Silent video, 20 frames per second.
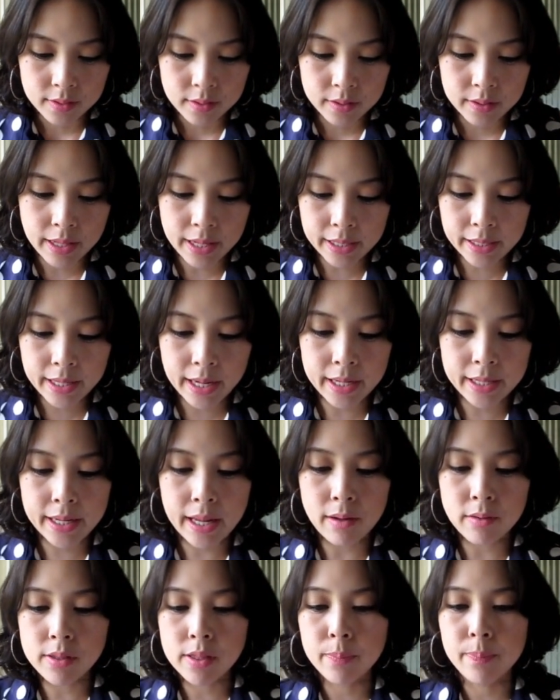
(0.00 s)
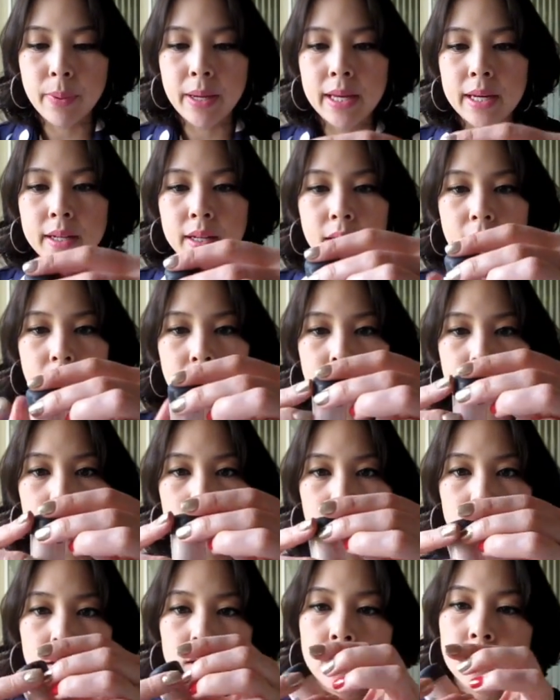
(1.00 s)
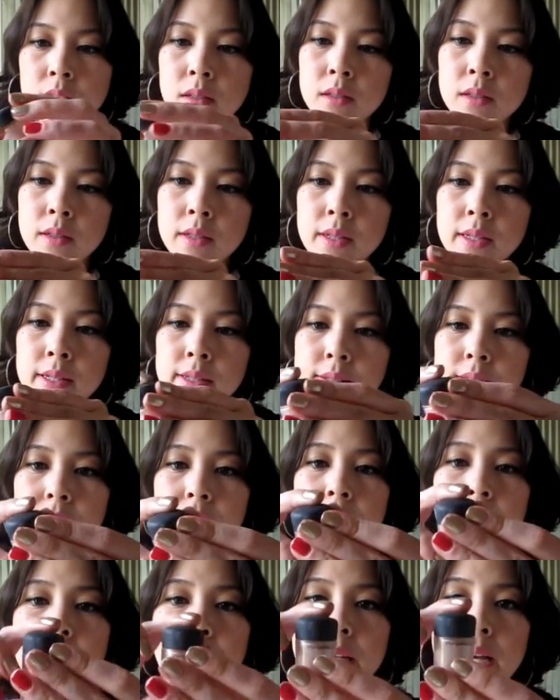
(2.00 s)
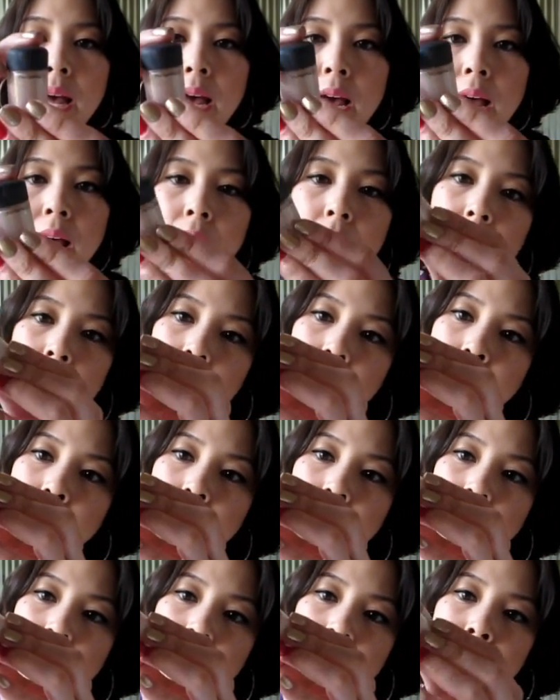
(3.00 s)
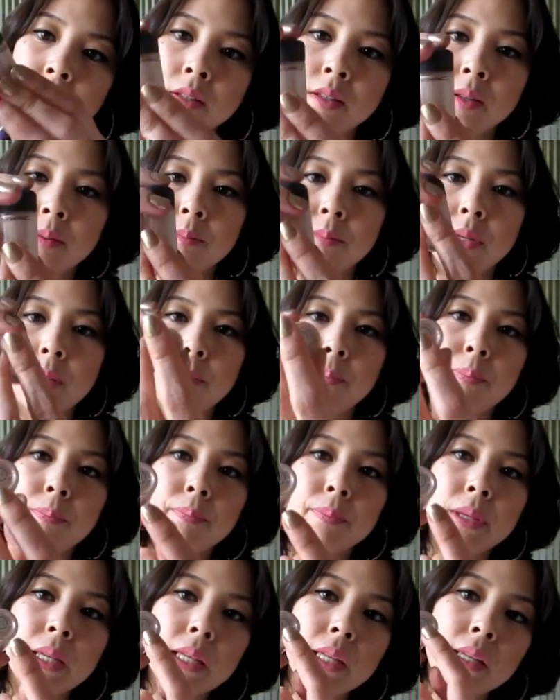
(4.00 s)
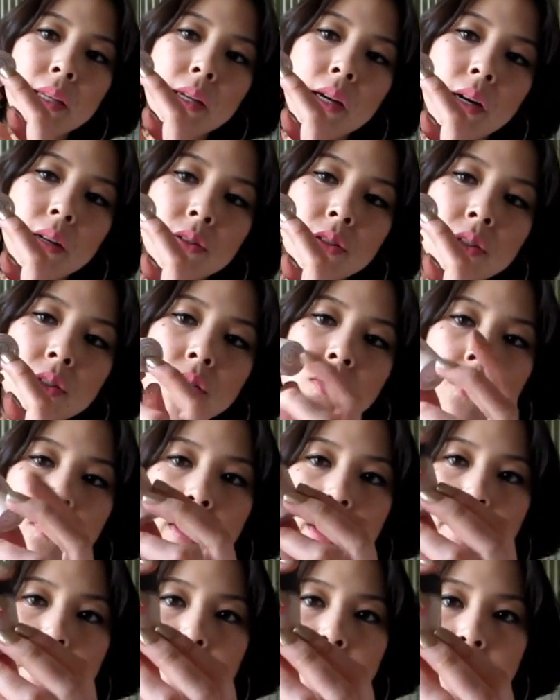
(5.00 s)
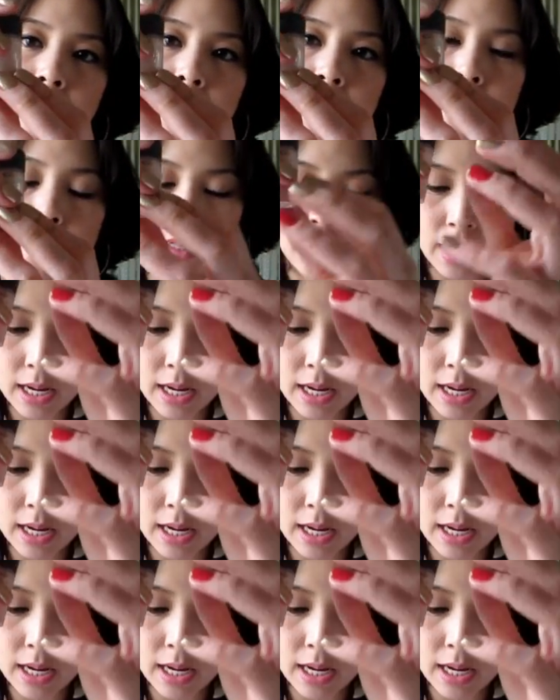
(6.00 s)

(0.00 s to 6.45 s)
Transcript: เนคเค็ด เขาจะเป็นสีเนื้อค่ะมีมีชื่อตรงนี้เป็นสีเนื้